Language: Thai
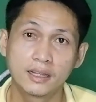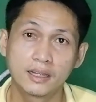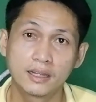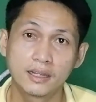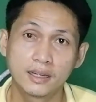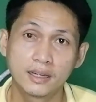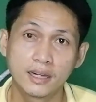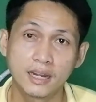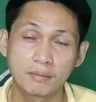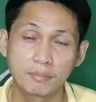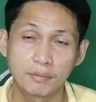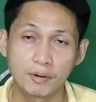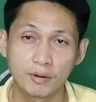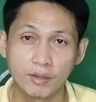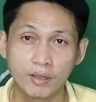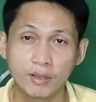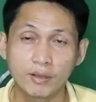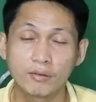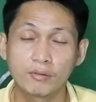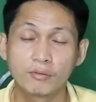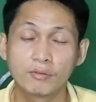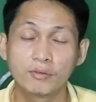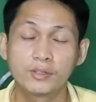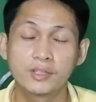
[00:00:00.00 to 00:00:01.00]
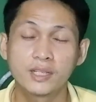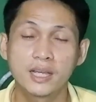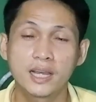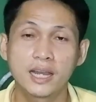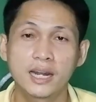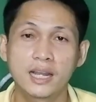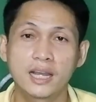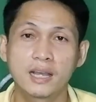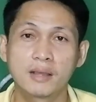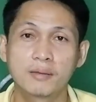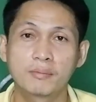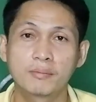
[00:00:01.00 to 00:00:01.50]
นักบินน้อยของครูชาติ
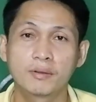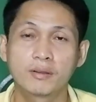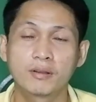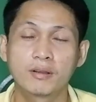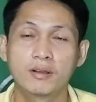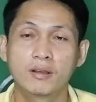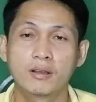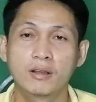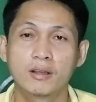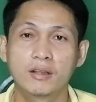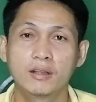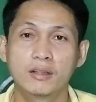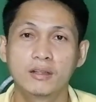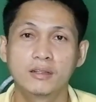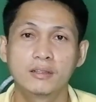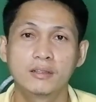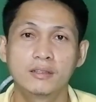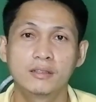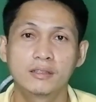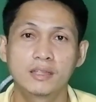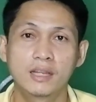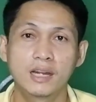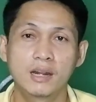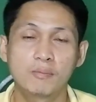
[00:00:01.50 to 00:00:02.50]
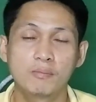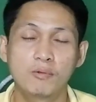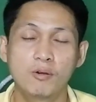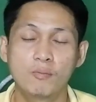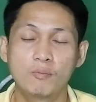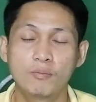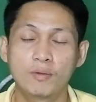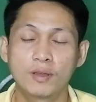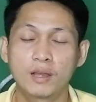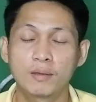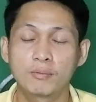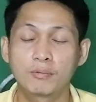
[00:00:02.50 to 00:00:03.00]
นะครับ ก็นั่นละผม
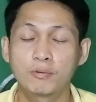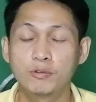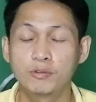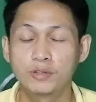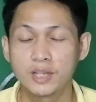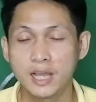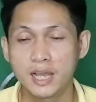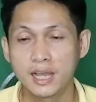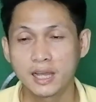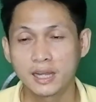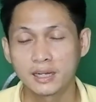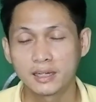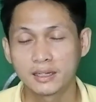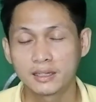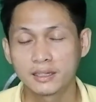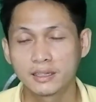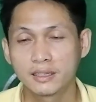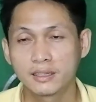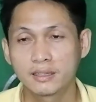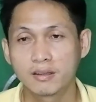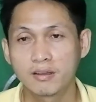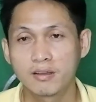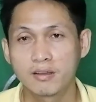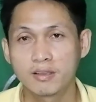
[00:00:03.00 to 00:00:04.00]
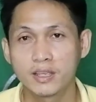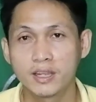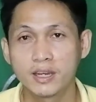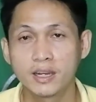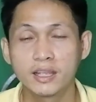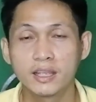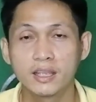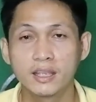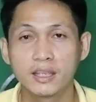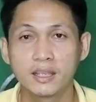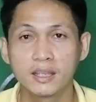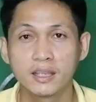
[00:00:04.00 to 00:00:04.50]
นะครับครูชาติก็ยิน
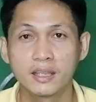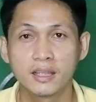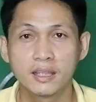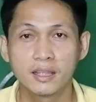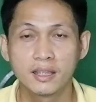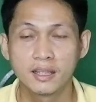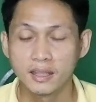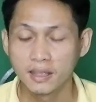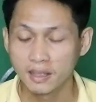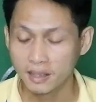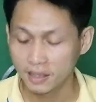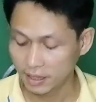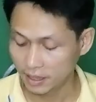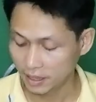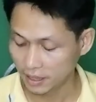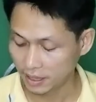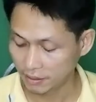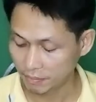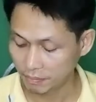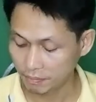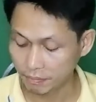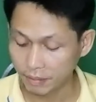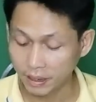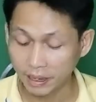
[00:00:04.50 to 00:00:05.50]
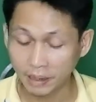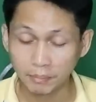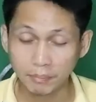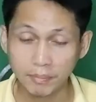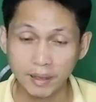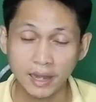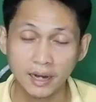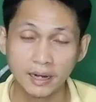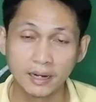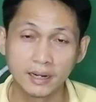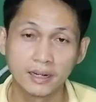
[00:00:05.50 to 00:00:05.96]
ดีนะครับแบ่งปัน